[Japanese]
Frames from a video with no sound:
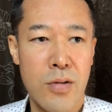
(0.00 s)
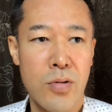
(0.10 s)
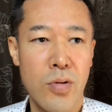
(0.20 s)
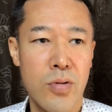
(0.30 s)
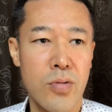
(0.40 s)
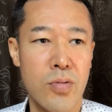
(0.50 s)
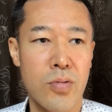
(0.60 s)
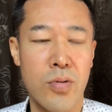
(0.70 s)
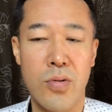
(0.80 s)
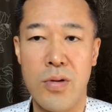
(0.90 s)
という
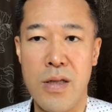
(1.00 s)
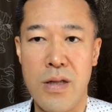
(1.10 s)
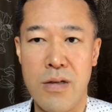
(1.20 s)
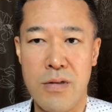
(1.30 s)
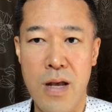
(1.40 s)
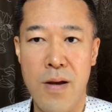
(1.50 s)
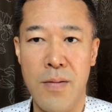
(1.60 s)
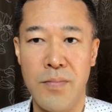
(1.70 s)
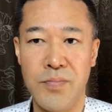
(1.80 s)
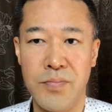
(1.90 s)
ことでですね、
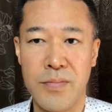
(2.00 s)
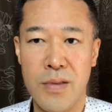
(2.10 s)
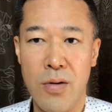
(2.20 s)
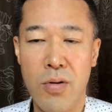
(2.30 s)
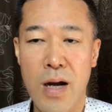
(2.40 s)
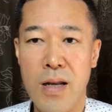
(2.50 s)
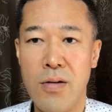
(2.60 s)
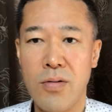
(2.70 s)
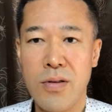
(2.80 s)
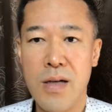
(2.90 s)
うん、お金
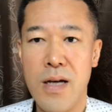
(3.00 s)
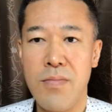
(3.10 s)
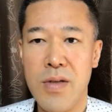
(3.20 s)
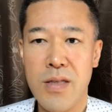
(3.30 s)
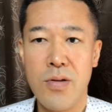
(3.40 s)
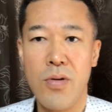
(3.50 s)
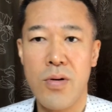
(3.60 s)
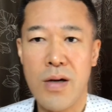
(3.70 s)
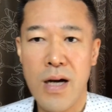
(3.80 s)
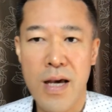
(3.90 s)
の使い道を
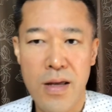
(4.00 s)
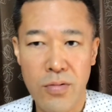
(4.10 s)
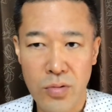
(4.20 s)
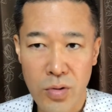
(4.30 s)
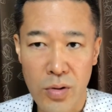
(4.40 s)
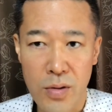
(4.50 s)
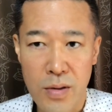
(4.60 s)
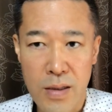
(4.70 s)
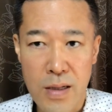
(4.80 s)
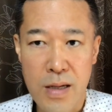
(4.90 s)
変えると、
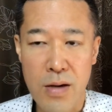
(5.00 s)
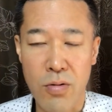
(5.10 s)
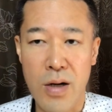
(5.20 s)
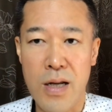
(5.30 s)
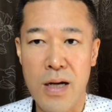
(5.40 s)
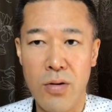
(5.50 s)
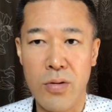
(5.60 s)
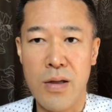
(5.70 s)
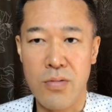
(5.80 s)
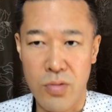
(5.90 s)
えー、お金が寄っ
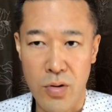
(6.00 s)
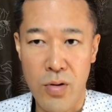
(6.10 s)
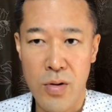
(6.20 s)
てくると。